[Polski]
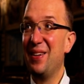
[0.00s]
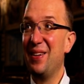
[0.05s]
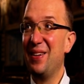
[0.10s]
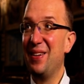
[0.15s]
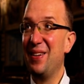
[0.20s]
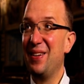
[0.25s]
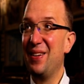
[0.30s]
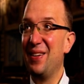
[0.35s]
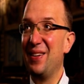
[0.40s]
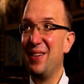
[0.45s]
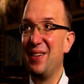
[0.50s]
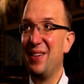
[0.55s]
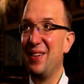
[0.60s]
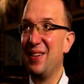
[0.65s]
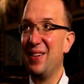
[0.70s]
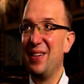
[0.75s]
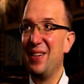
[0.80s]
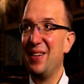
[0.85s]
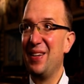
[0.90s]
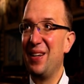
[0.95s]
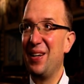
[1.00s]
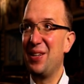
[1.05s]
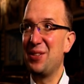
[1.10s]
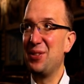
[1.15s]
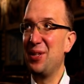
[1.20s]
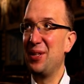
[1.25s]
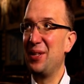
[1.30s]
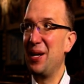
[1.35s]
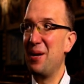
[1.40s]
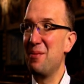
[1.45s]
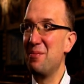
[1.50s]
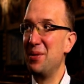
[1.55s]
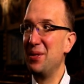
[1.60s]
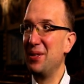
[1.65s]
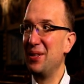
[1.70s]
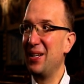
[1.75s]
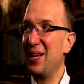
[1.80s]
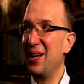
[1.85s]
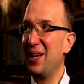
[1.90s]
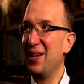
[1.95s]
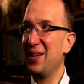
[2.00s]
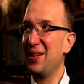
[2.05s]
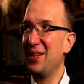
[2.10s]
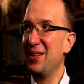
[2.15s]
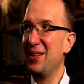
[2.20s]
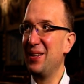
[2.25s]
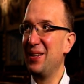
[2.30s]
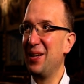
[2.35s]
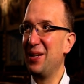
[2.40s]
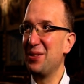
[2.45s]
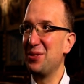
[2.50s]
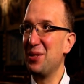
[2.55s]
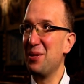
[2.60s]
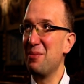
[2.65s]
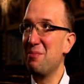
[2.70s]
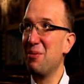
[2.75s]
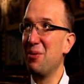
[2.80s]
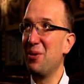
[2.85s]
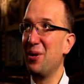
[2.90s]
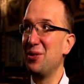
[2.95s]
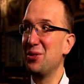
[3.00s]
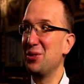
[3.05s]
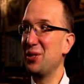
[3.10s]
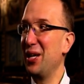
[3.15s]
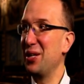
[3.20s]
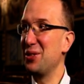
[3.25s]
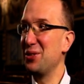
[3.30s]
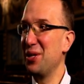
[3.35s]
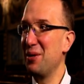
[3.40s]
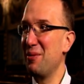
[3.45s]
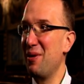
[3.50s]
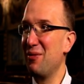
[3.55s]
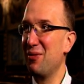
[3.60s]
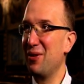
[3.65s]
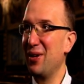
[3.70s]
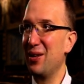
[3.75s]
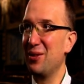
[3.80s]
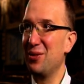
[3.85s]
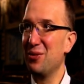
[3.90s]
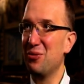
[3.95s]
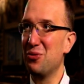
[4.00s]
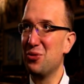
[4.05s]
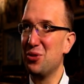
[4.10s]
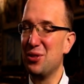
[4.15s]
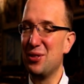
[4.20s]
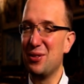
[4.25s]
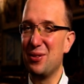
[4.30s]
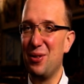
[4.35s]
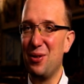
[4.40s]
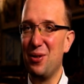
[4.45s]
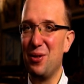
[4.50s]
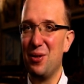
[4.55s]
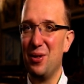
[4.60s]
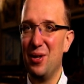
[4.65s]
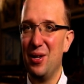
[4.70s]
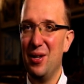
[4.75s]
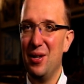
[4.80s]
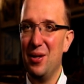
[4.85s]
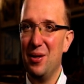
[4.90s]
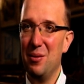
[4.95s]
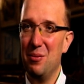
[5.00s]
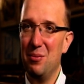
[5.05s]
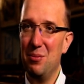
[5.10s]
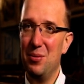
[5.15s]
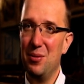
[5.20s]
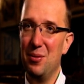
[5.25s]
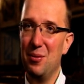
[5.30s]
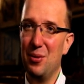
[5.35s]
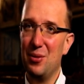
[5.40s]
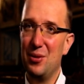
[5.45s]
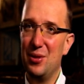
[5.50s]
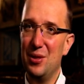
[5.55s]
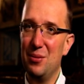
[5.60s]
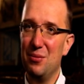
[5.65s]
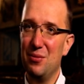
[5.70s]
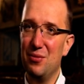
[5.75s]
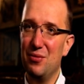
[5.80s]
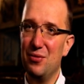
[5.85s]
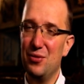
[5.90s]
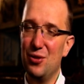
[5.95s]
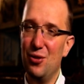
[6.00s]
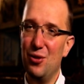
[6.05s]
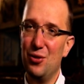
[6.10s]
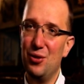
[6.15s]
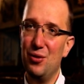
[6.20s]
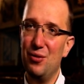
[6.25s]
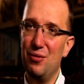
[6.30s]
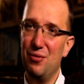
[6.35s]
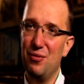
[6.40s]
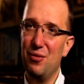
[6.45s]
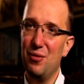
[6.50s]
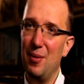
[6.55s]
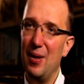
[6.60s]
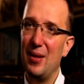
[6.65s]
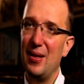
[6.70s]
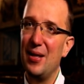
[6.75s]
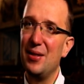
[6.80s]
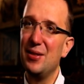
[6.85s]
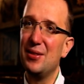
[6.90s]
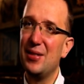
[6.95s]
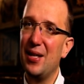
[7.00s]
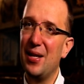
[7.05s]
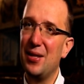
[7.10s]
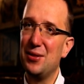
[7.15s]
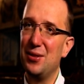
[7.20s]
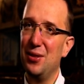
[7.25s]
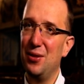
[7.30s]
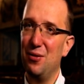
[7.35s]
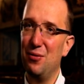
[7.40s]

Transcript: yy, każda drabinka, każda poręcz, każda ławka, to wszystko było tym, w co oni wkładali serce.